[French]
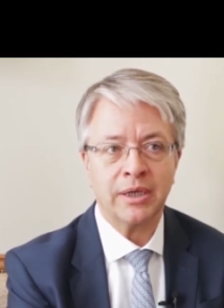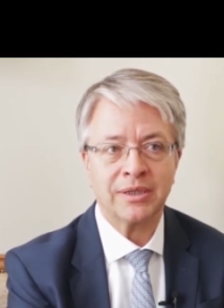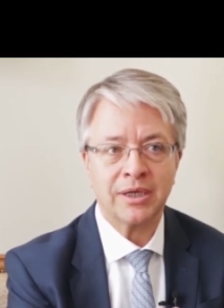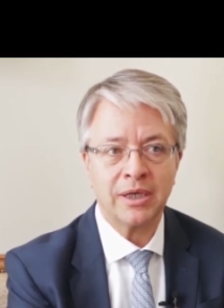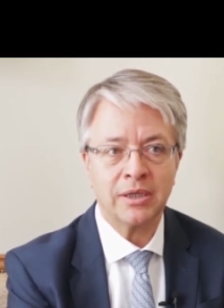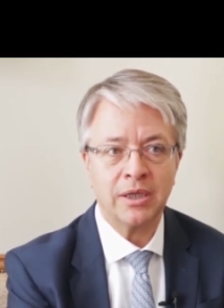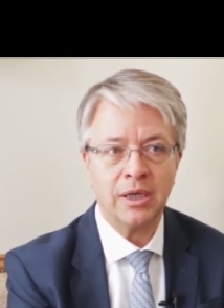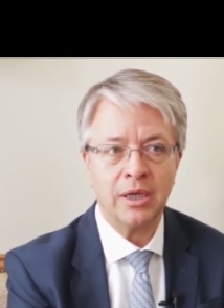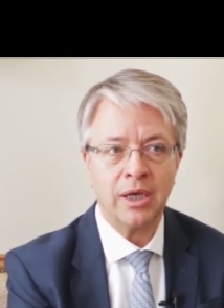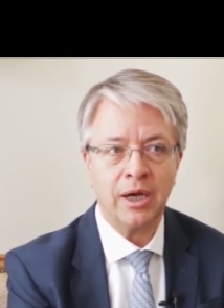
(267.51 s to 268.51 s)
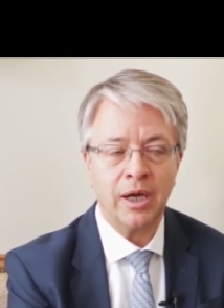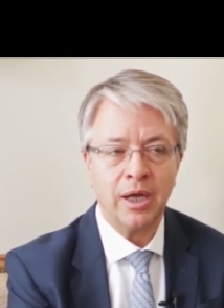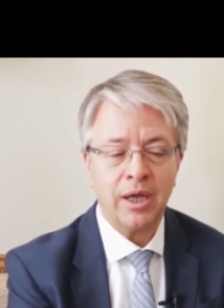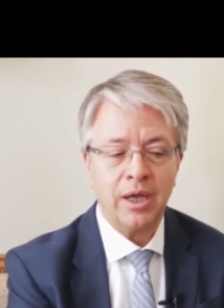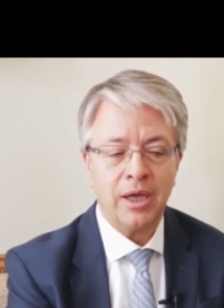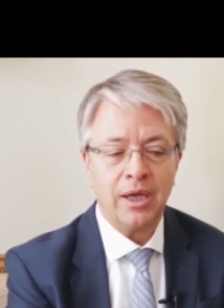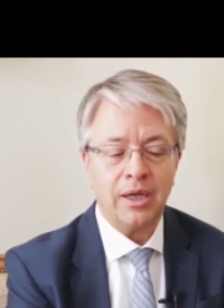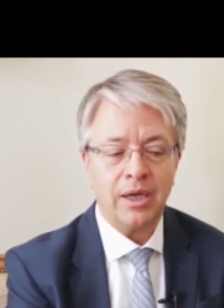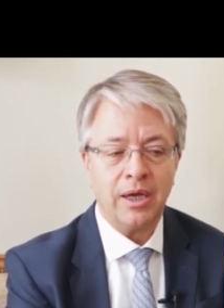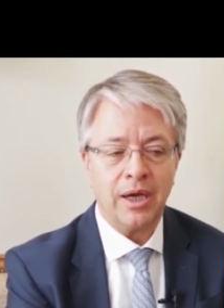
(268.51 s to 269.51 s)
à traiter, à,
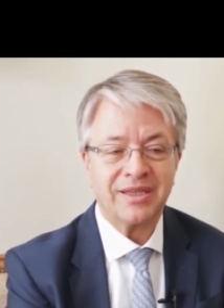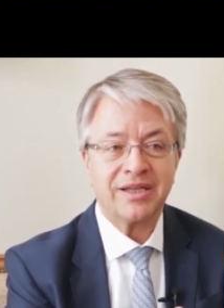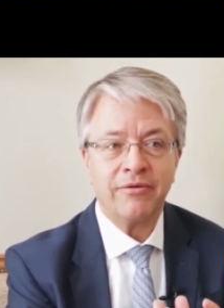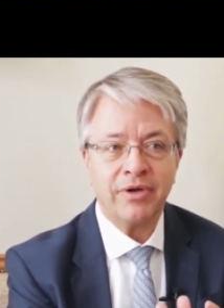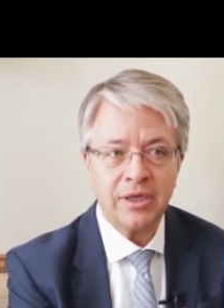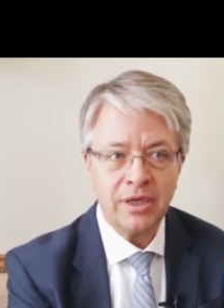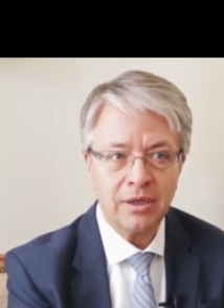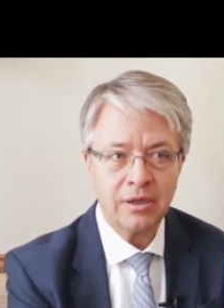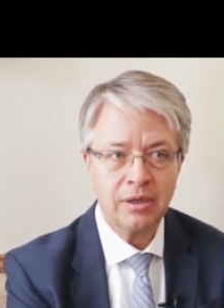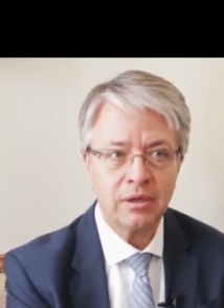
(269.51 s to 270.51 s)
à travailler